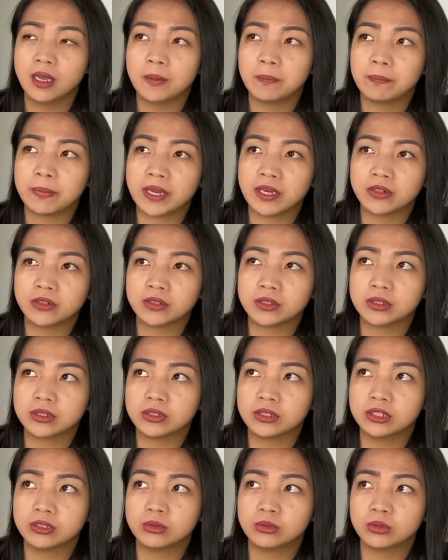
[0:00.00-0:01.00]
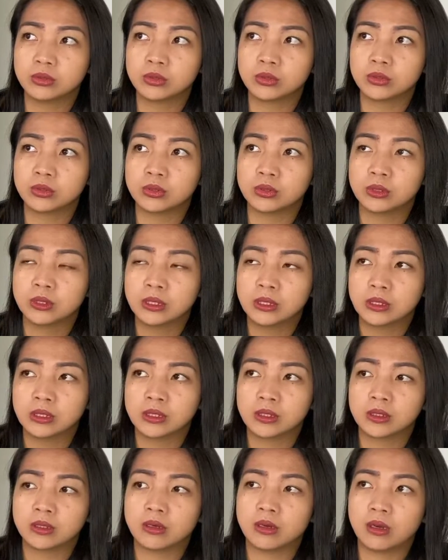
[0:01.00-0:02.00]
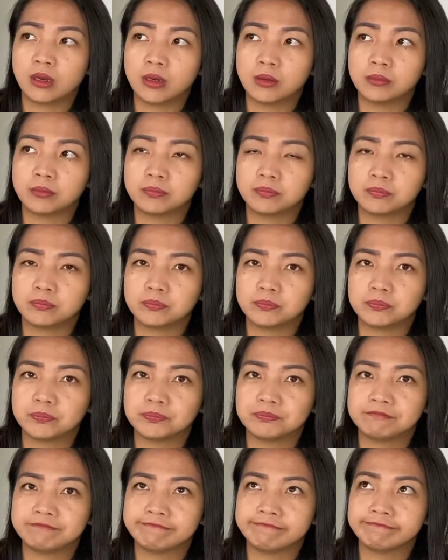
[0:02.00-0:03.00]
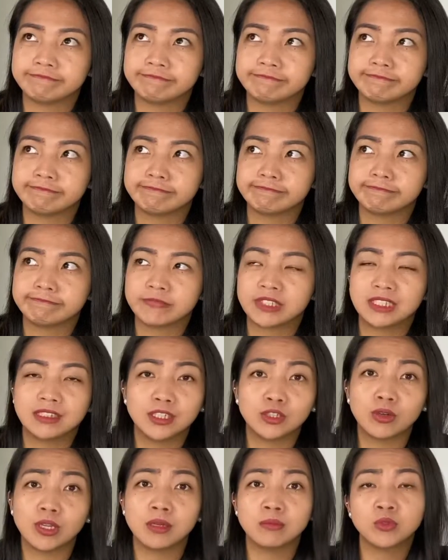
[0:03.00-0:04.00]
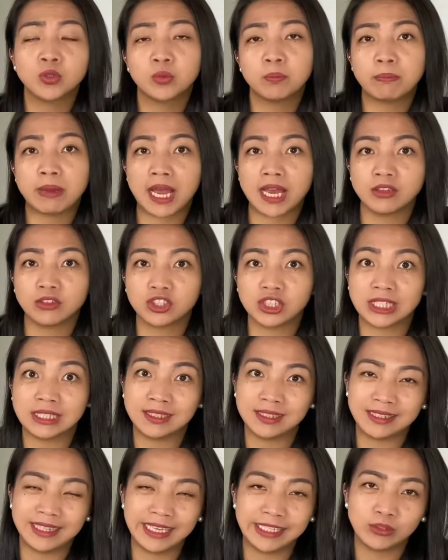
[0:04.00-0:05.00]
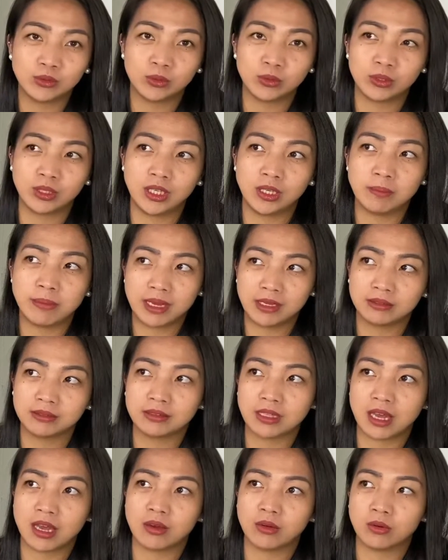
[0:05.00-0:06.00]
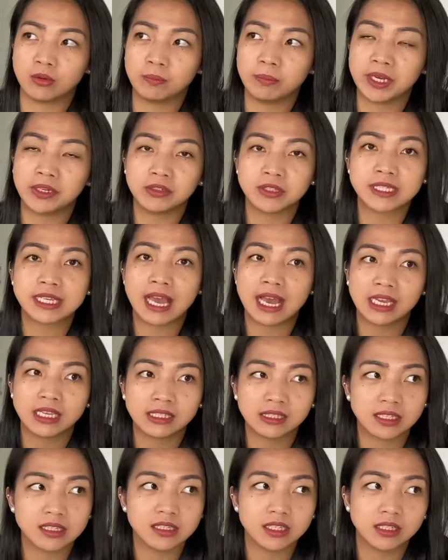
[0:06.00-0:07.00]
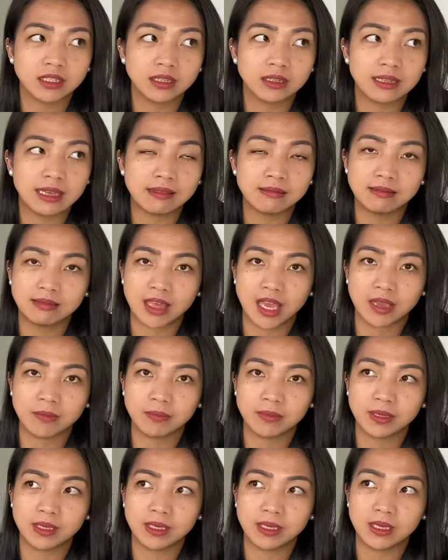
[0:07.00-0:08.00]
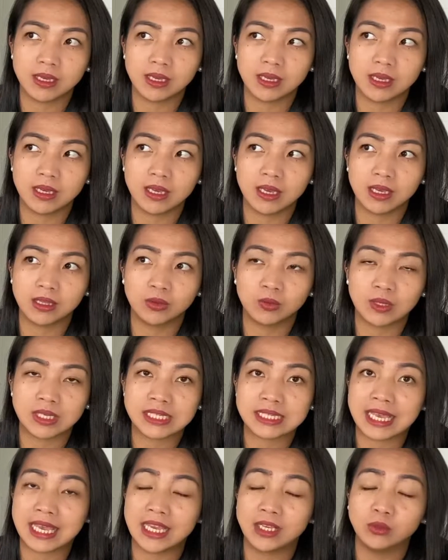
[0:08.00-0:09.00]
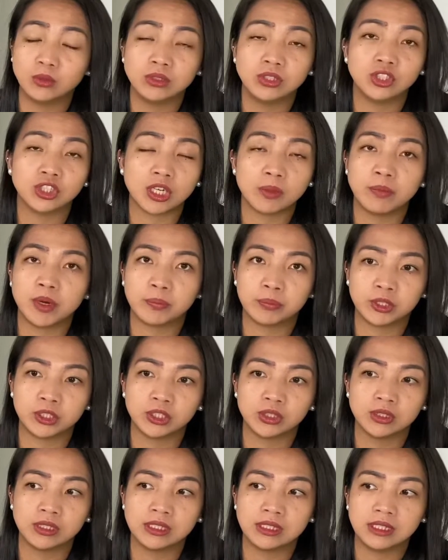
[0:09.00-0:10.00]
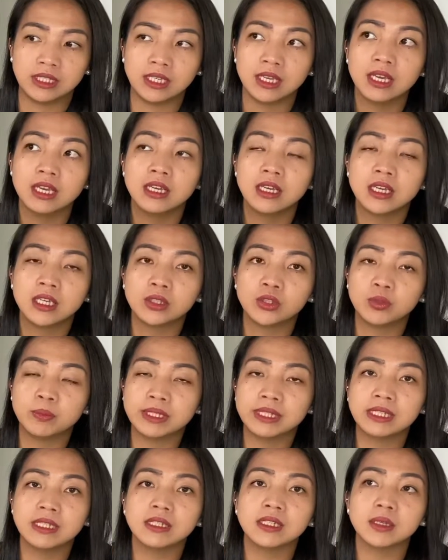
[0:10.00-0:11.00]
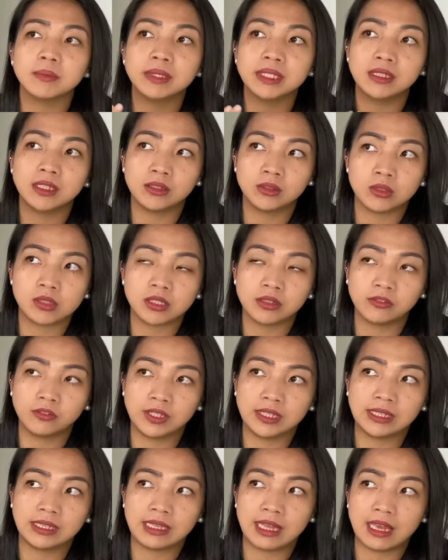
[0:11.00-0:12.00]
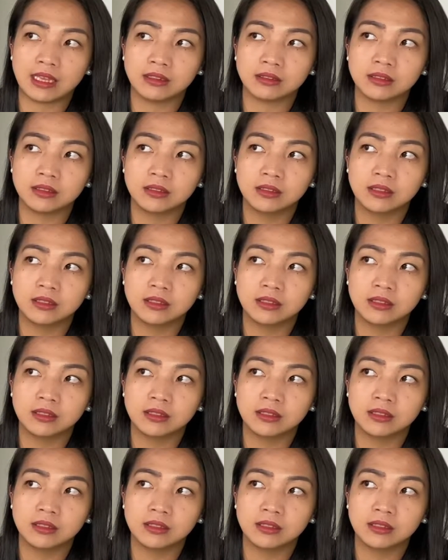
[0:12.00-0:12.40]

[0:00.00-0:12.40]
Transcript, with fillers: pero siguro um, hindi ko alam kung paano siya ititake ng ibang tao. Pero sa akin kasi that time, it was a good job opportunity. Dumating kami dito sa Finland,